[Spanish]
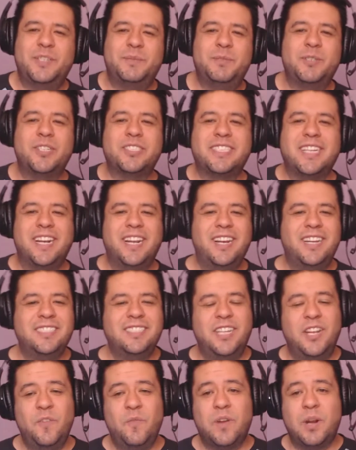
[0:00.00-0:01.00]
somos los canales
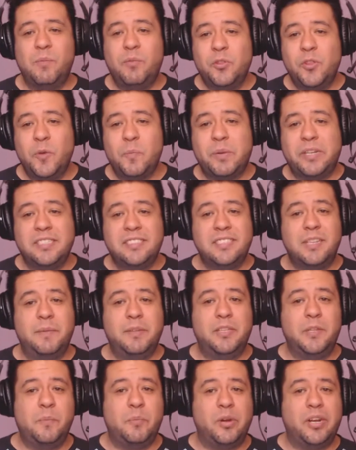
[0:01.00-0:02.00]
del inframundo
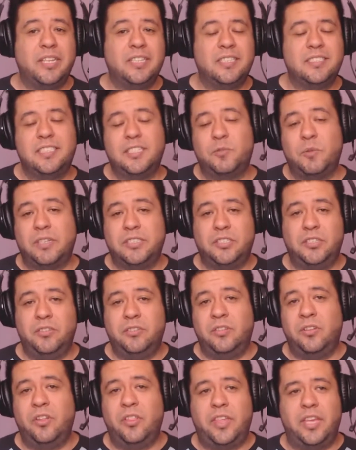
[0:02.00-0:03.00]
precisamente por esa
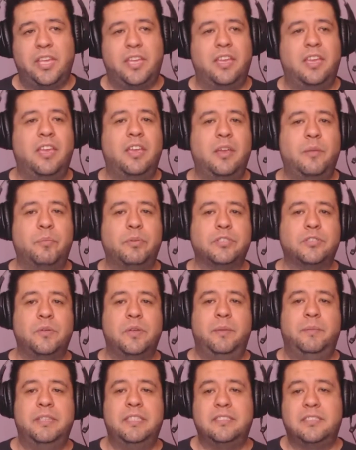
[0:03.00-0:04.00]
situación, ¿no? De que, pues
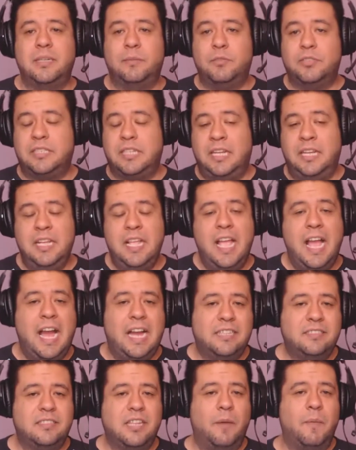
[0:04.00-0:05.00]
obviamente estamos
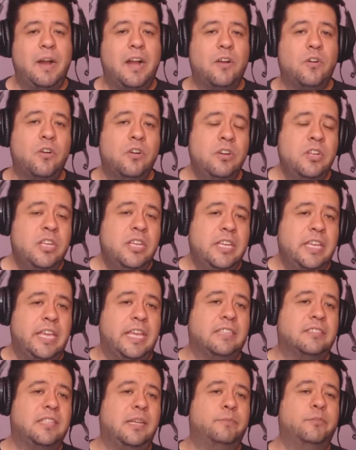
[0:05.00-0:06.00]
hasta abajo
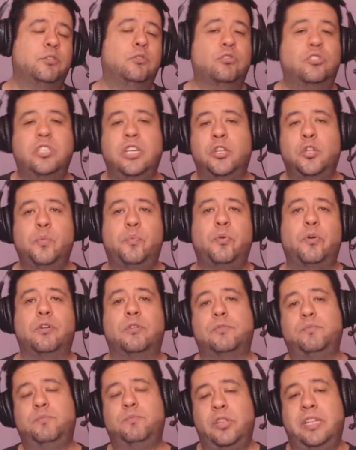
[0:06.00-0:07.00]
y estamos luchando por
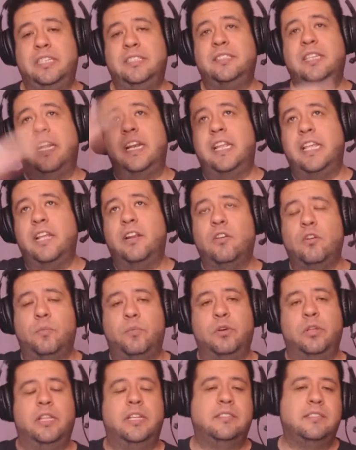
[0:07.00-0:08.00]
por poder salir o
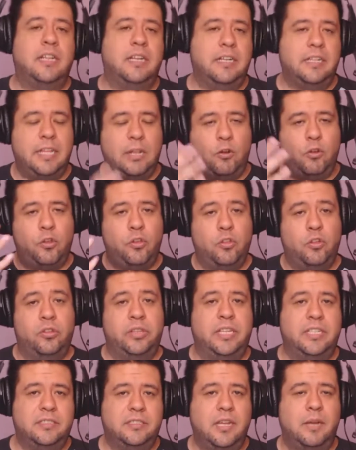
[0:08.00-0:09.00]
poder salir del hoyo
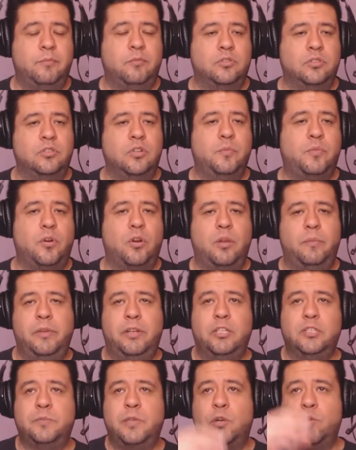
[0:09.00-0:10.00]
donde estamos, ¿no? Por lo
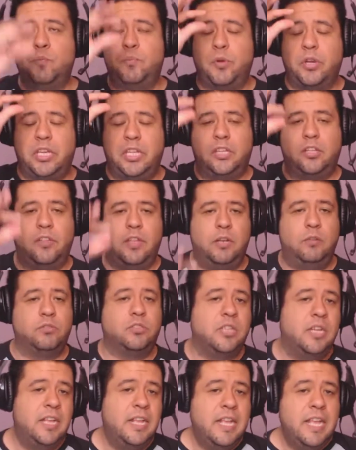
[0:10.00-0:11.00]
menos ver un poquito de
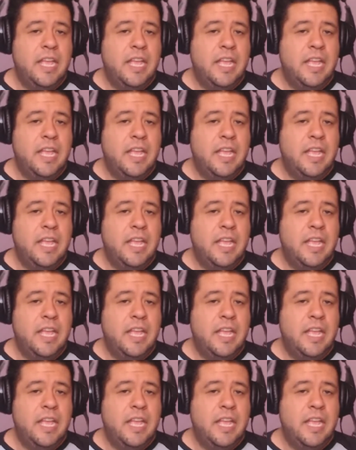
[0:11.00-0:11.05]
luz.